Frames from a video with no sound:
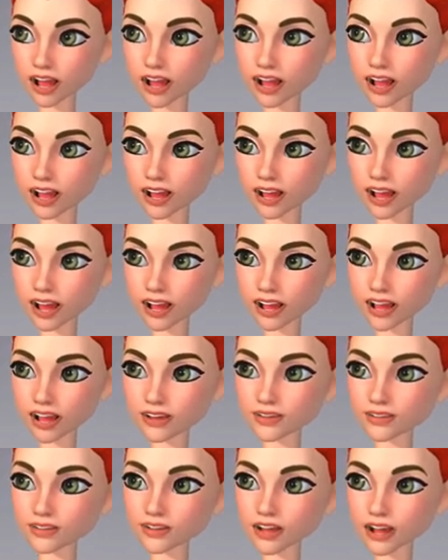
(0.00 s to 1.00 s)
で、
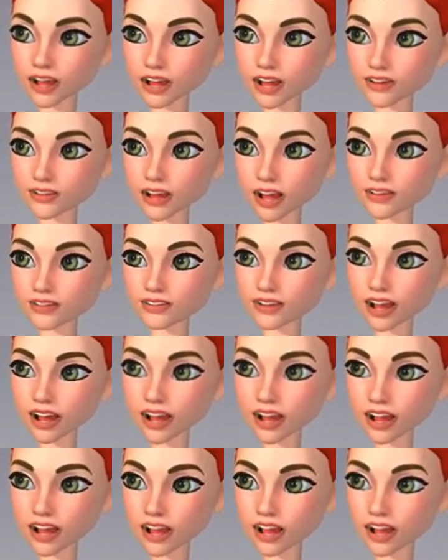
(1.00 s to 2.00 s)
ステップ2は2
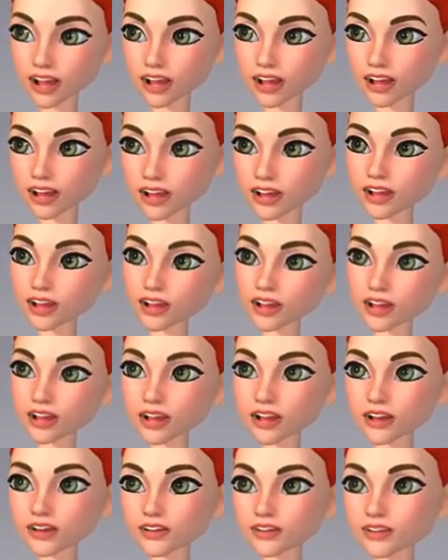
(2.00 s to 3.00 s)
つ、
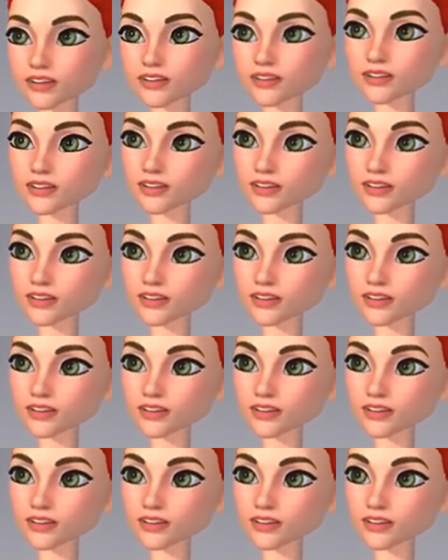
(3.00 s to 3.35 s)
えっと、